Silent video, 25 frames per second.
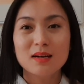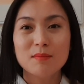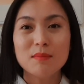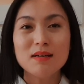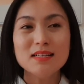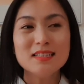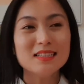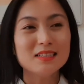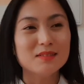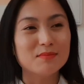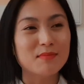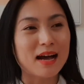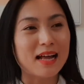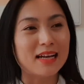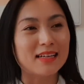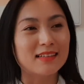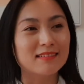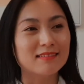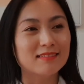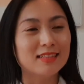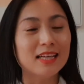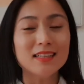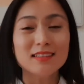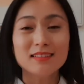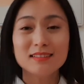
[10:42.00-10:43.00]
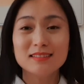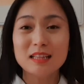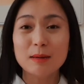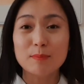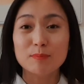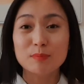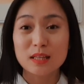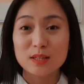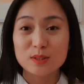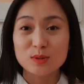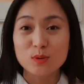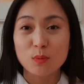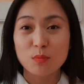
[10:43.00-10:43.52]
bây giờ bạn thích tập
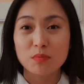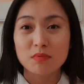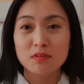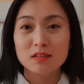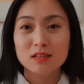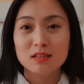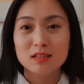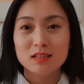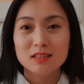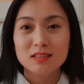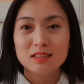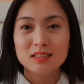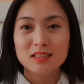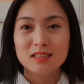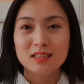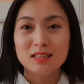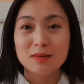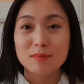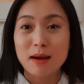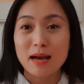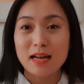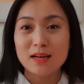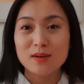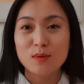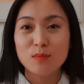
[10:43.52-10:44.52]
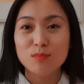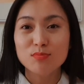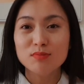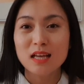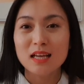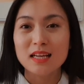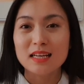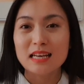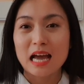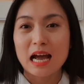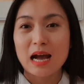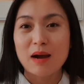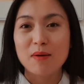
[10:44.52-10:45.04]
thể dục thì bạn không
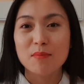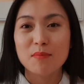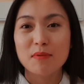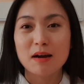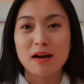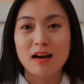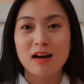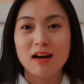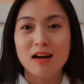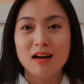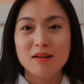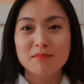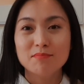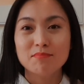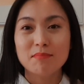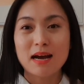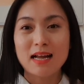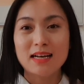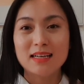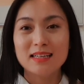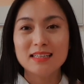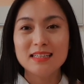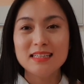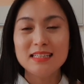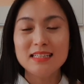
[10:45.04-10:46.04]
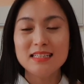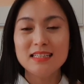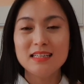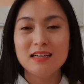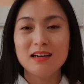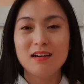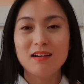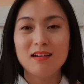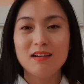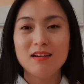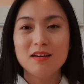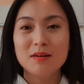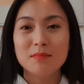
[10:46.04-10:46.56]
thể nào mà bạn đi
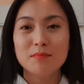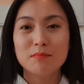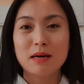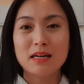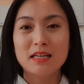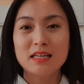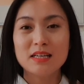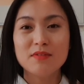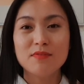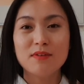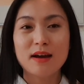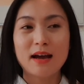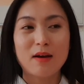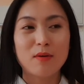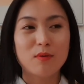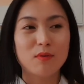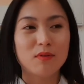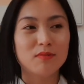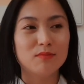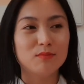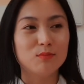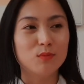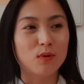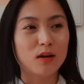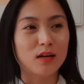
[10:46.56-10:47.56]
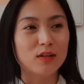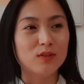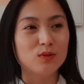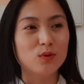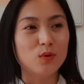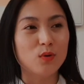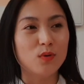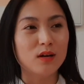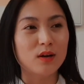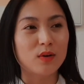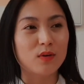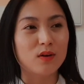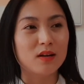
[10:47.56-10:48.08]
bạn đi vào một cái
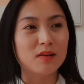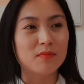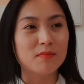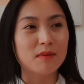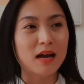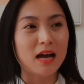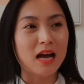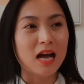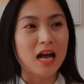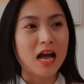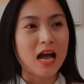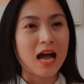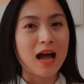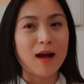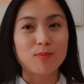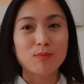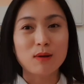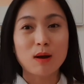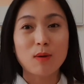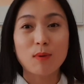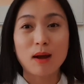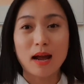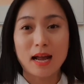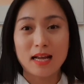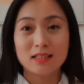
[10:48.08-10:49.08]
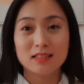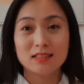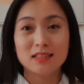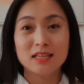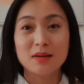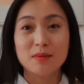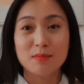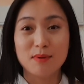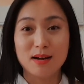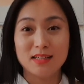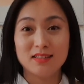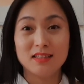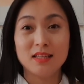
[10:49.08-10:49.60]
chỗ nào đấy mà học học hành để
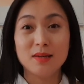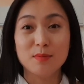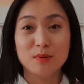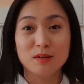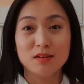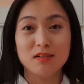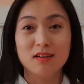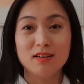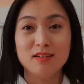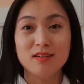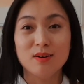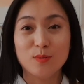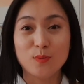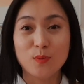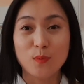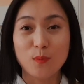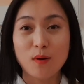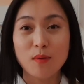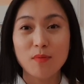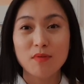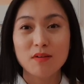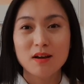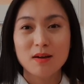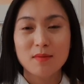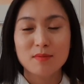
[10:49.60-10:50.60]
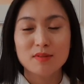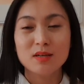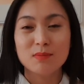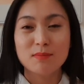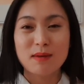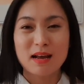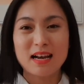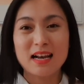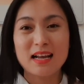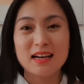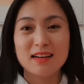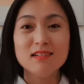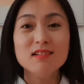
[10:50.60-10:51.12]
bạn tìm người được, đúng không? Giờ
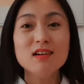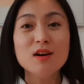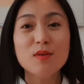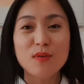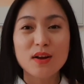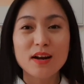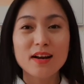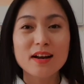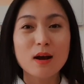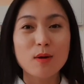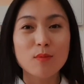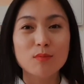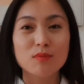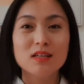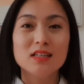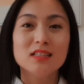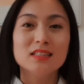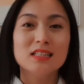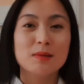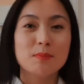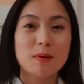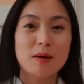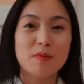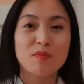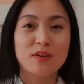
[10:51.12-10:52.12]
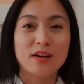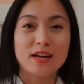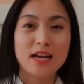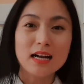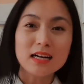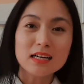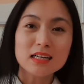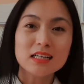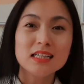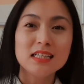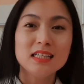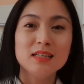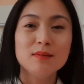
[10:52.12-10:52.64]
bạn là ưa vận động thì bạn phải
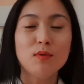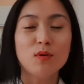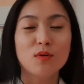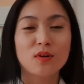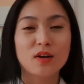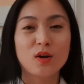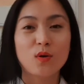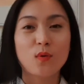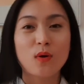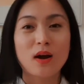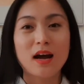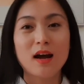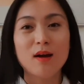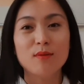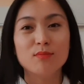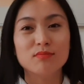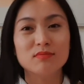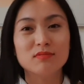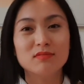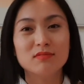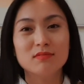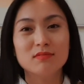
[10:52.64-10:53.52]
đăng ký một cái khóa học